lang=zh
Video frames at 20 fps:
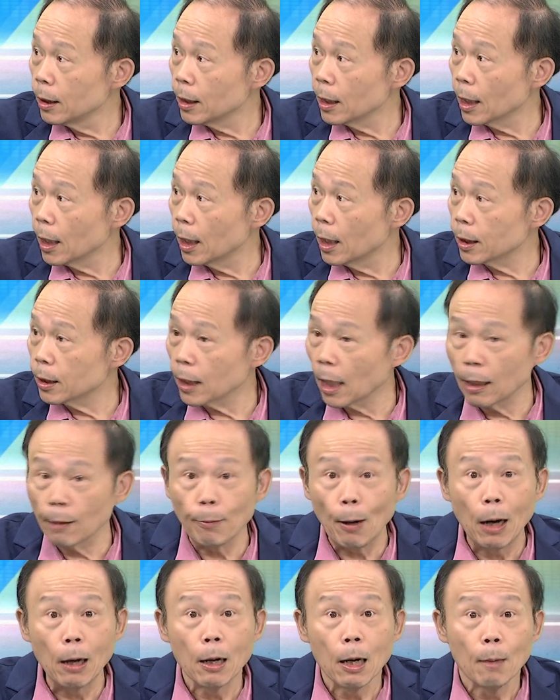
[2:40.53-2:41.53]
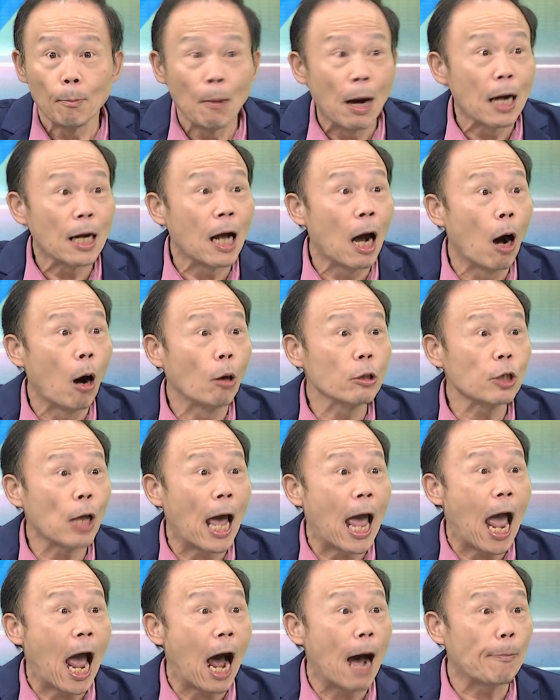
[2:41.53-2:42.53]
这个摄影棚门口，对
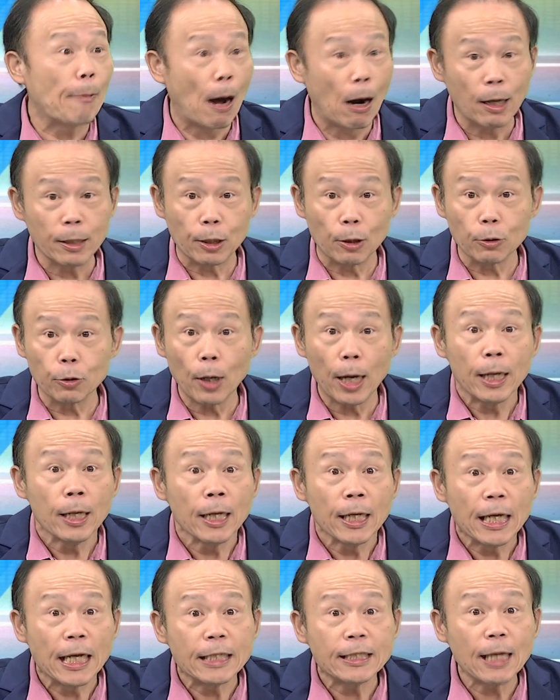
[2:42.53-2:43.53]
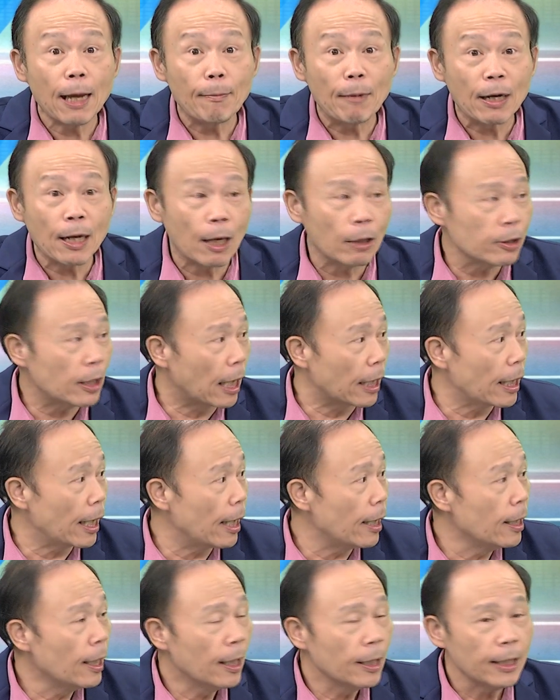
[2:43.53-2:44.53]
啊，保安总队已经在门口等
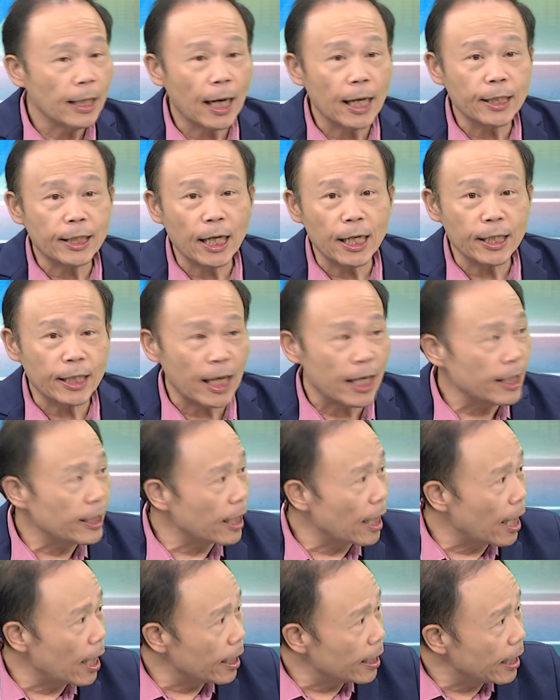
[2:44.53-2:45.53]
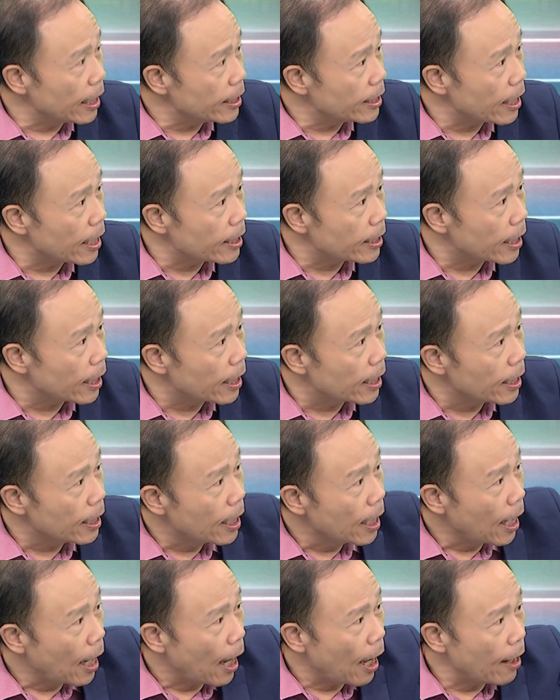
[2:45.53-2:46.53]
了。那个郑先生、李先生
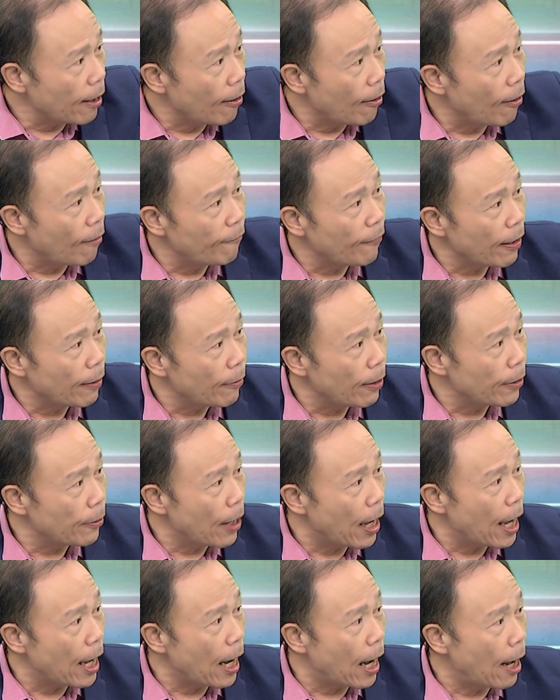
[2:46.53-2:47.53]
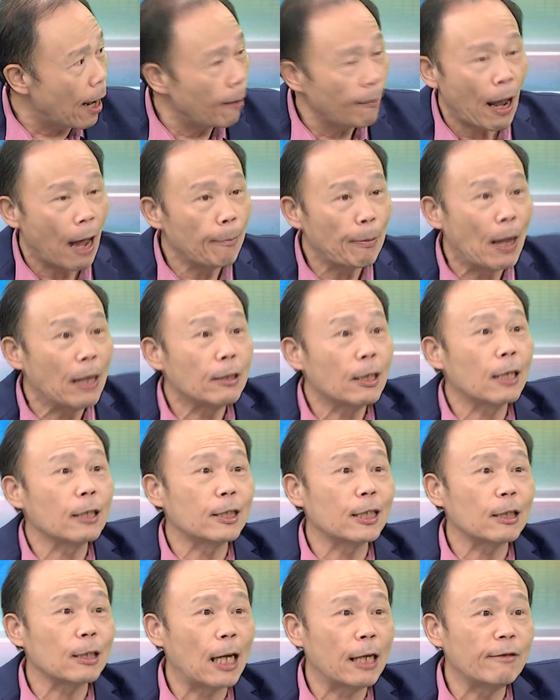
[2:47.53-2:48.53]
还有费委员啊，哎，不，那个
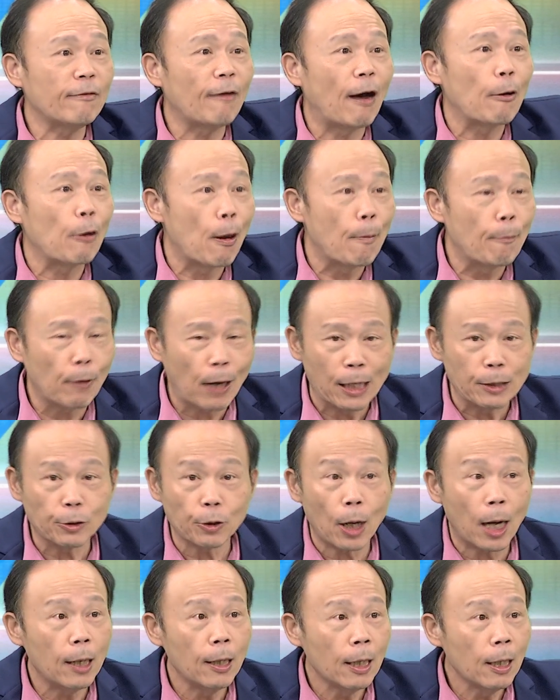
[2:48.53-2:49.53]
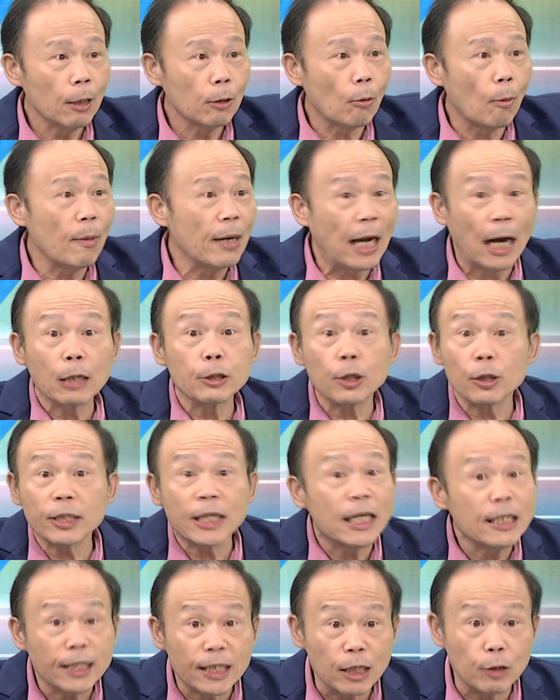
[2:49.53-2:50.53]
这来执法委员不敢抓，我们两个就
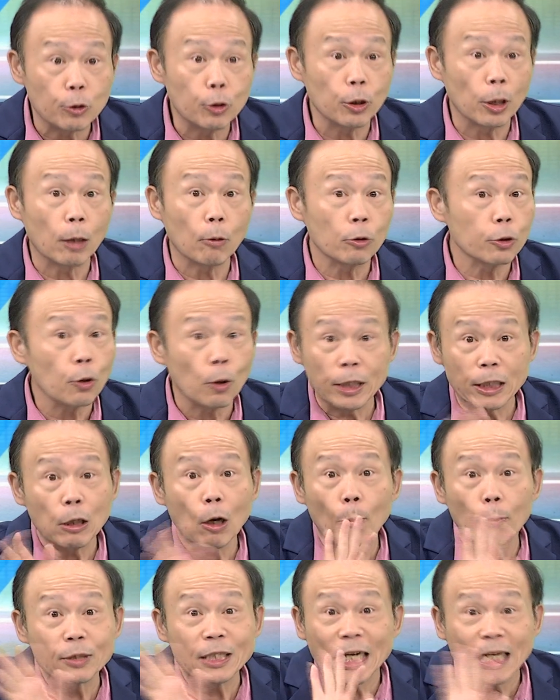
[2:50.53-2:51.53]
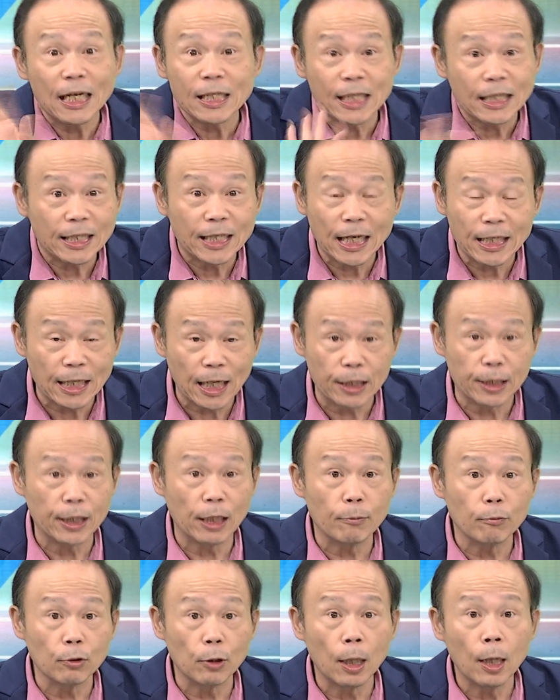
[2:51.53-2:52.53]
先进去了。我说以后不参加是现场节
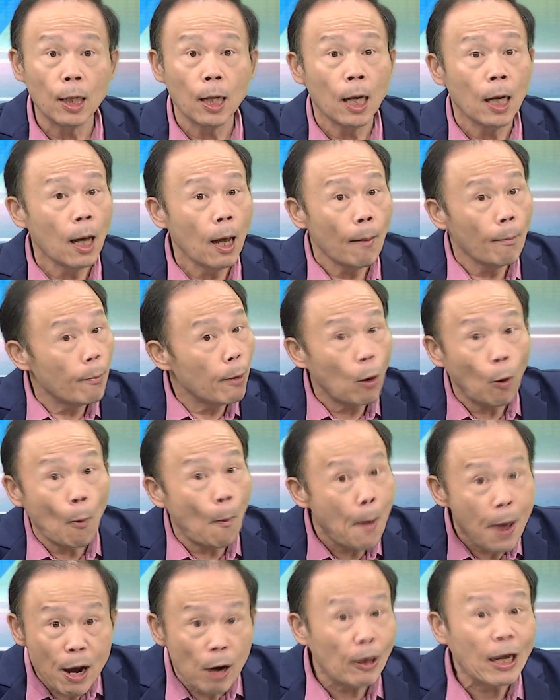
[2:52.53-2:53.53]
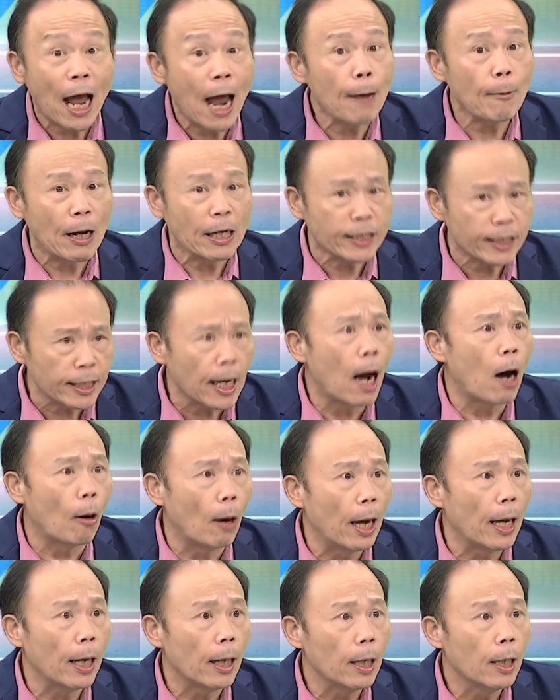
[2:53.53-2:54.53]
目，我没有开玩笑。
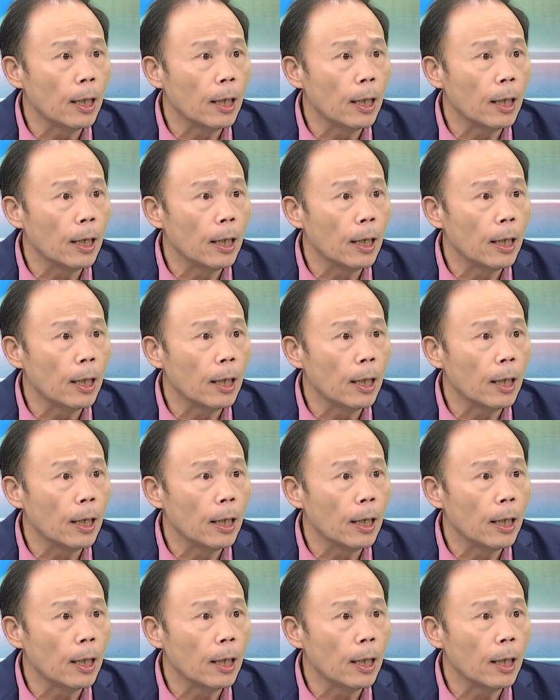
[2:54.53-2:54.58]
哎，